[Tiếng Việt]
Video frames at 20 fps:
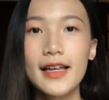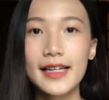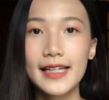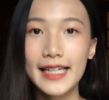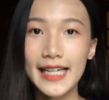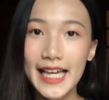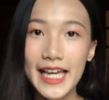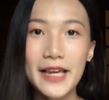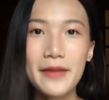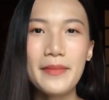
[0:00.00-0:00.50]

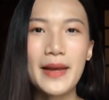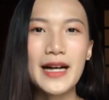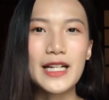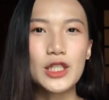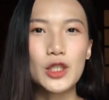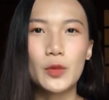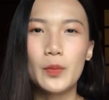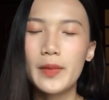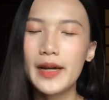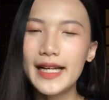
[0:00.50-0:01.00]
khi mà
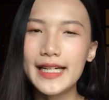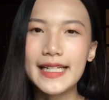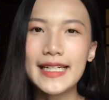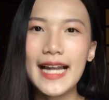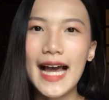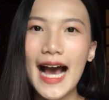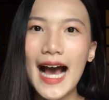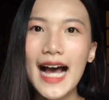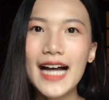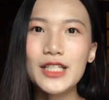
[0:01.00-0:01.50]
chúng mình
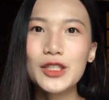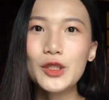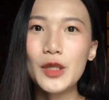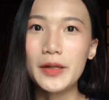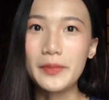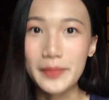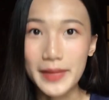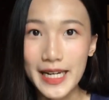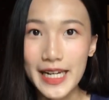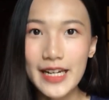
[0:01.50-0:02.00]
đã
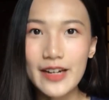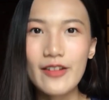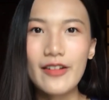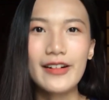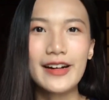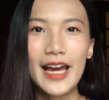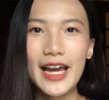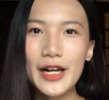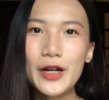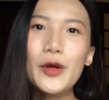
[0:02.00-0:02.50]
chuẩn bị
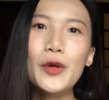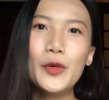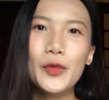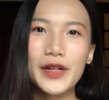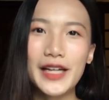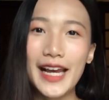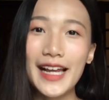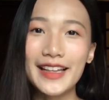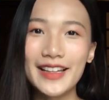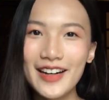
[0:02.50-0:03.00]
được đầy đủ
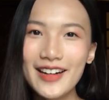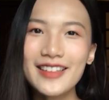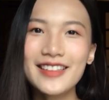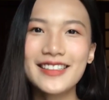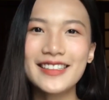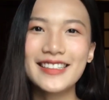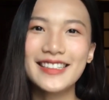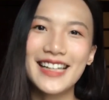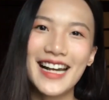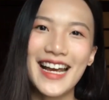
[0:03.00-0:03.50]
kiến thức
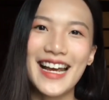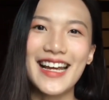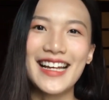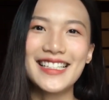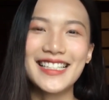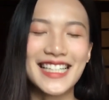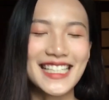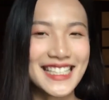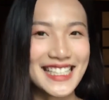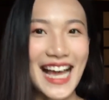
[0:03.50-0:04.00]
để
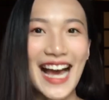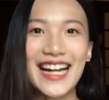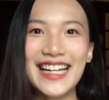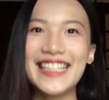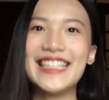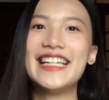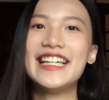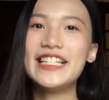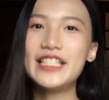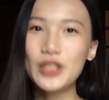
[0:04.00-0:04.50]
sẵn sàng
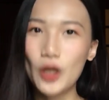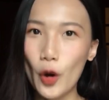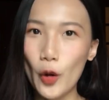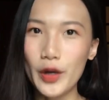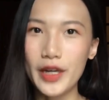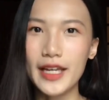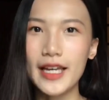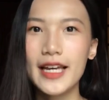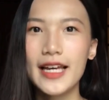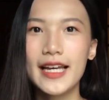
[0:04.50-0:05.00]
đi thi
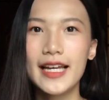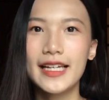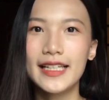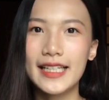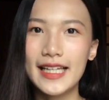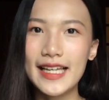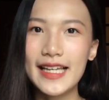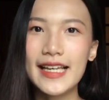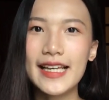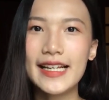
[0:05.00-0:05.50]
rồi
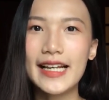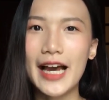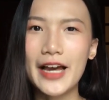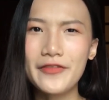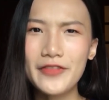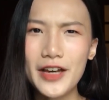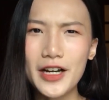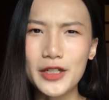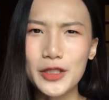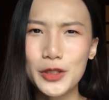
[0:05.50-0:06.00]
thì
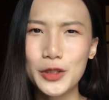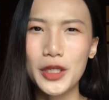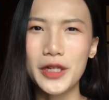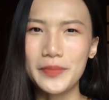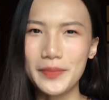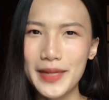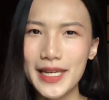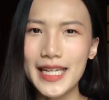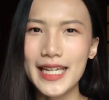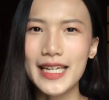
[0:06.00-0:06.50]
cái việc
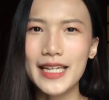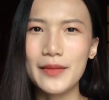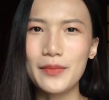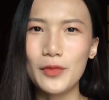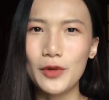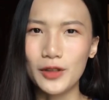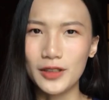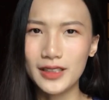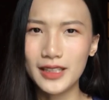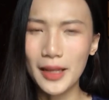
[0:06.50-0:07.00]
chuẩn bị
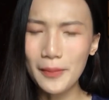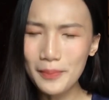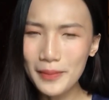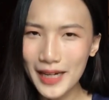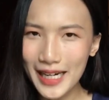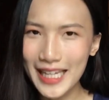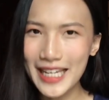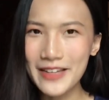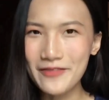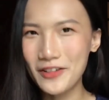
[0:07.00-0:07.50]
tâm
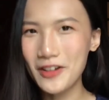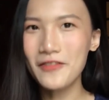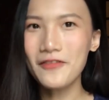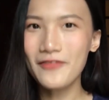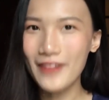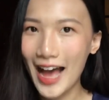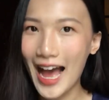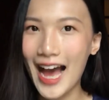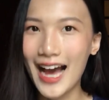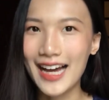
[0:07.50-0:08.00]
lý vững
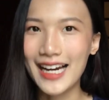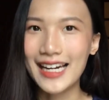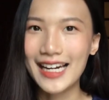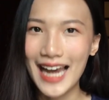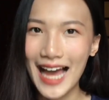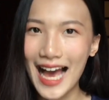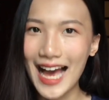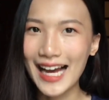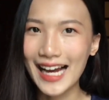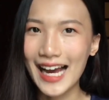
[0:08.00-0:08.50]
vàng
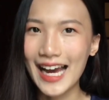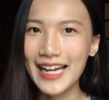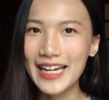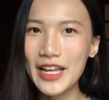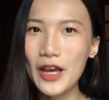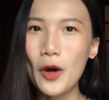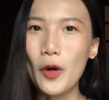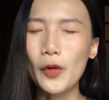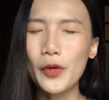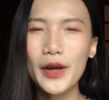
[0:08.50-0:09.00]
là cái
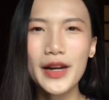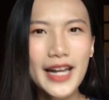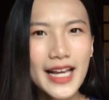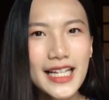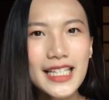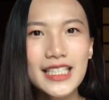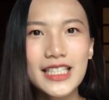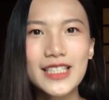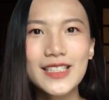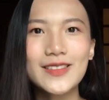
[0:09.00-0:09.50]
điều quyết
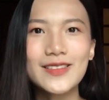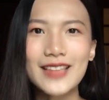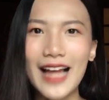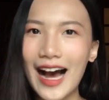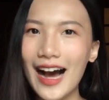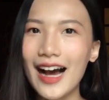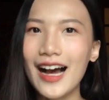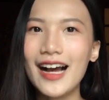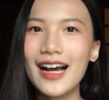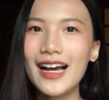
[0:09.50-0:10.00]
định sự
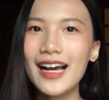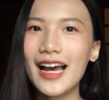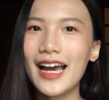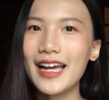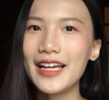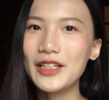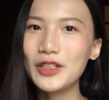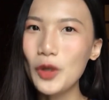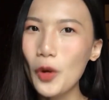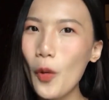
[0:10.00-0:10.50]
thắng
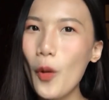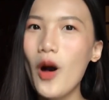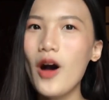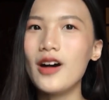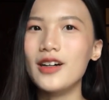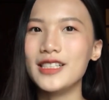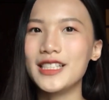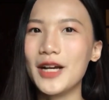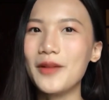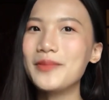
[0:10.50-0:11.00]
hay thua
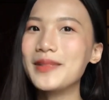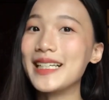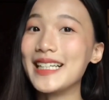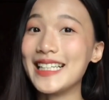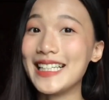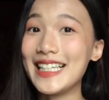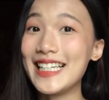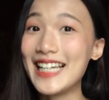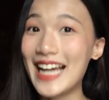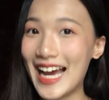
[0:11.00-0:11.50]
ở trong
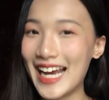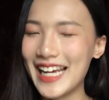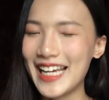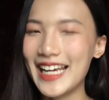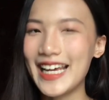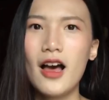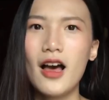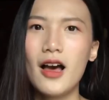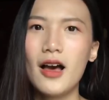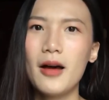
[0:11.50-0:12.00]
kỳ thi
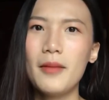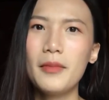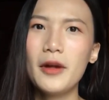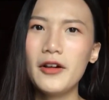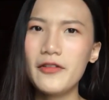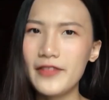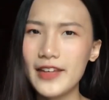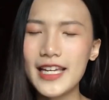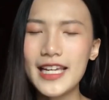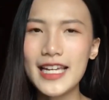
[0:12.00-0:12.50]
này
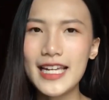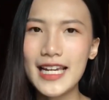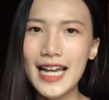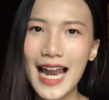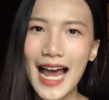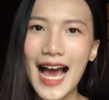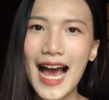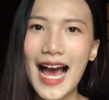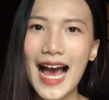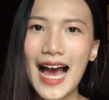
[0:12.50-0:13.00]
bởi vì
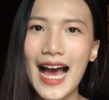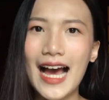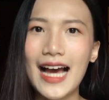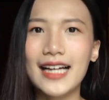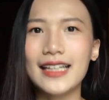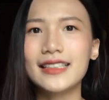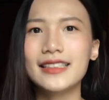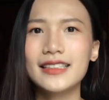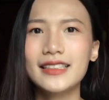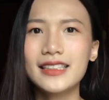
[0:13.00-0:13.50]

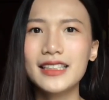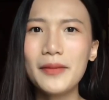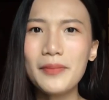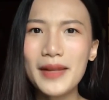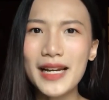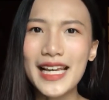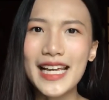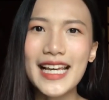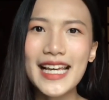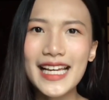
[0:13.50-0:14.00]
là tâm
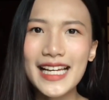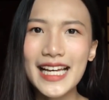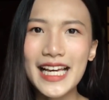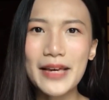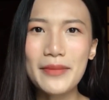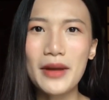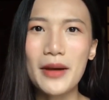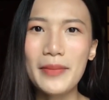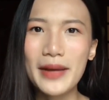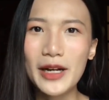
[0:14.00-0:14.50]
lý
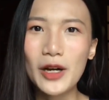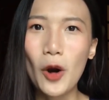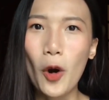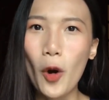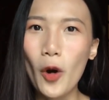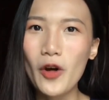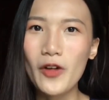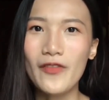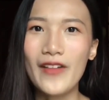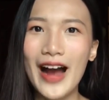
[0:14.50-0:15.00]
khi mà mình
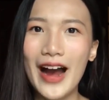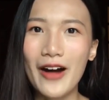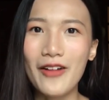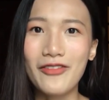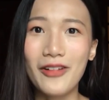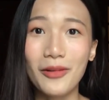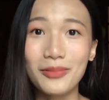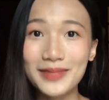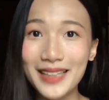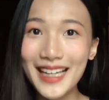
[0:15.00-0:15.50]
ngồi vào
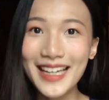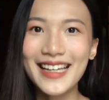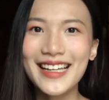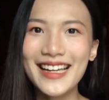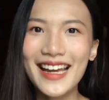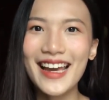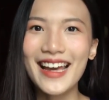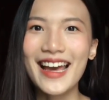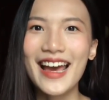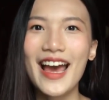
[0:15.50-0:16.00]
phòng
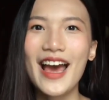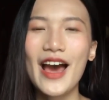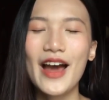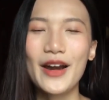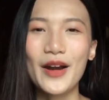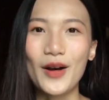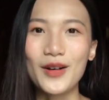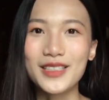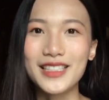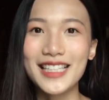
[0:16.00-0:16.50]
thi ấy
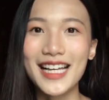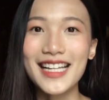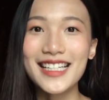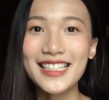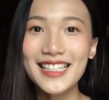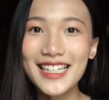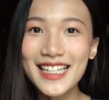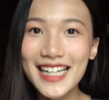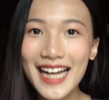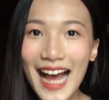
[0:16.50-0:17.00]
nó
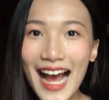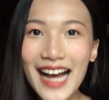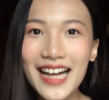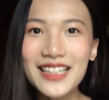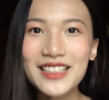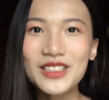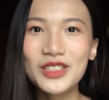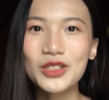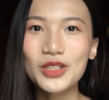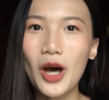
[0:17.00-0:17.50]
sẽ rất khác
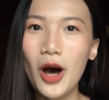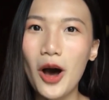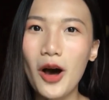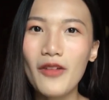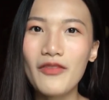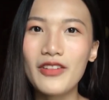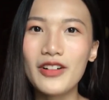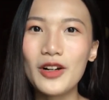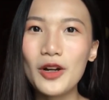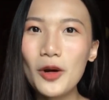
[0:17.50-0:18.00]

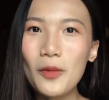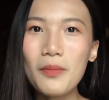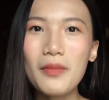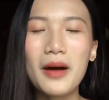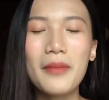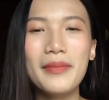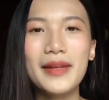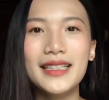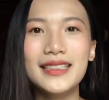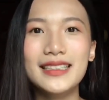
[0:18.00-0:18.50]
so với lúc
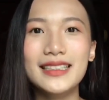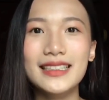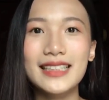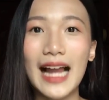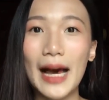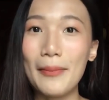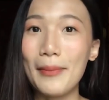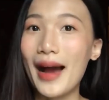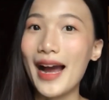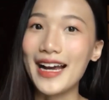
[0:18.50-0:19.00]
mà mình
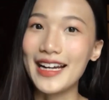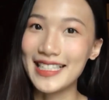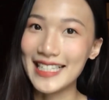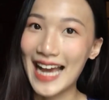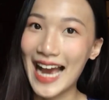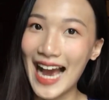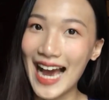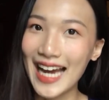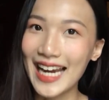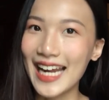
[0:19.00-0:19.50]
làm bài ở
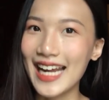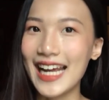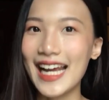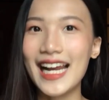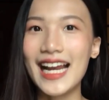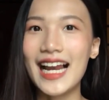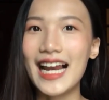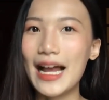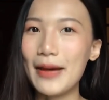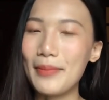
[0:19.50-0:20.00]
nhà này
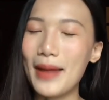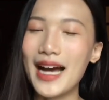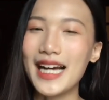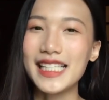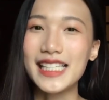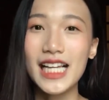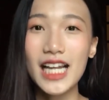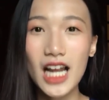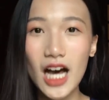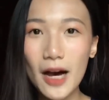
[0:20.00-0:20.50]
hay là làm bài
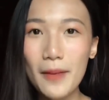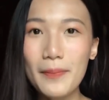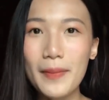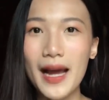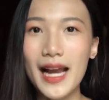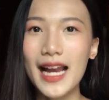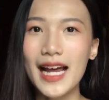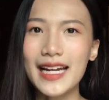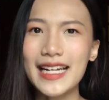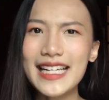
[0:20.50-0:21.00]
ở trên lớp
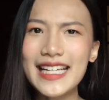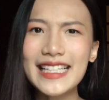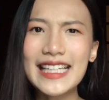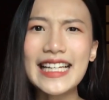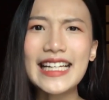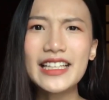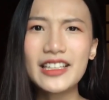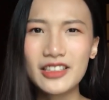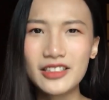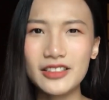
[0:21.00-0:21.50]
hay là đi
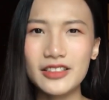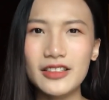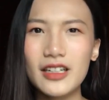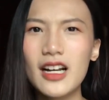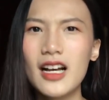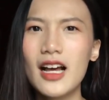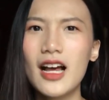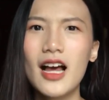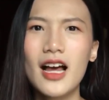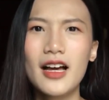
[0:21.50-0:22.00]
thi thử
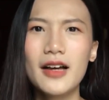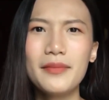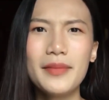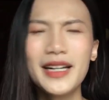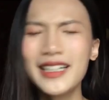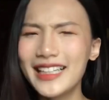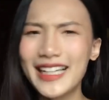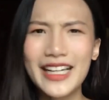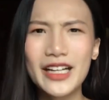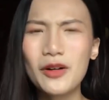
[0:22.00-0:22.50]

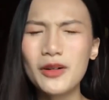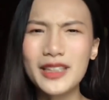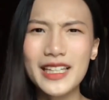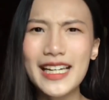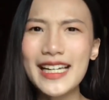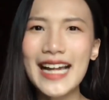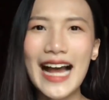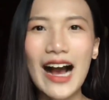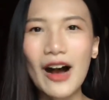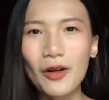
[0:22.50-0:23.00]
bất kỳ cuộc
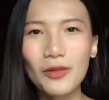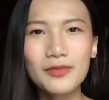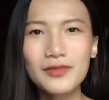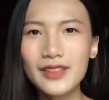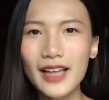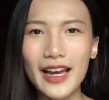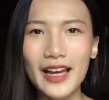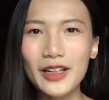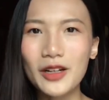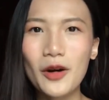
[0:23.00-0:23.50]
thi nào
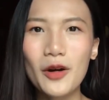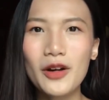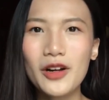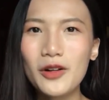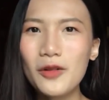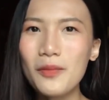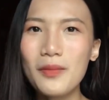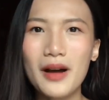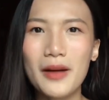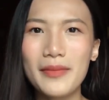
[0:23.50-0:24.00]
cũng thế thôi
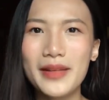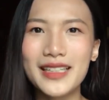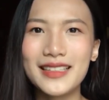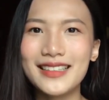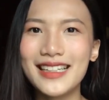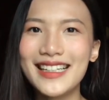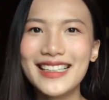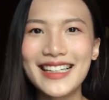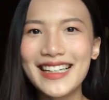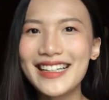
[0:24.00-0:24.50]
lúc mà
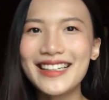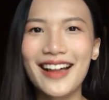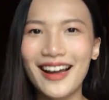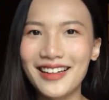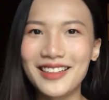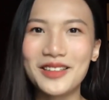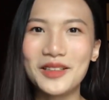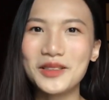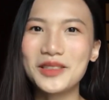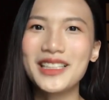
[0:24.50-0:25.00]
mình đi thi
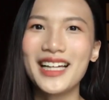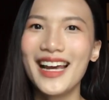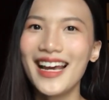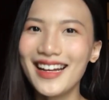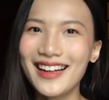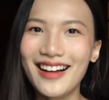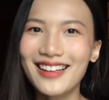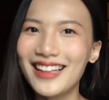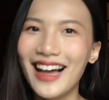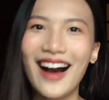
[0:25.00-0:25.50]
thật nó sẽ
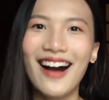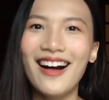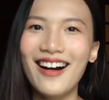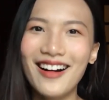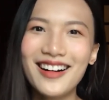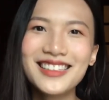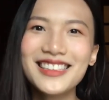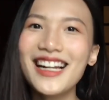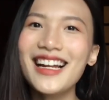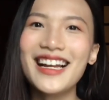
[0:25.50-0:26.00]
căng thẳng
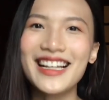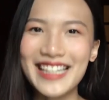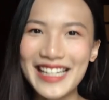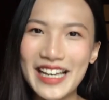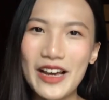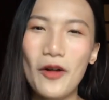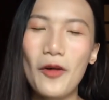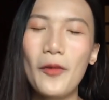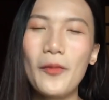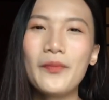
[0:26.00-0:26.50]
hơn rất là
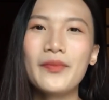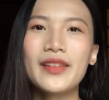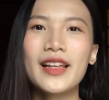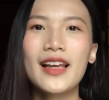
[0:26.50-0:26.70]
nhiều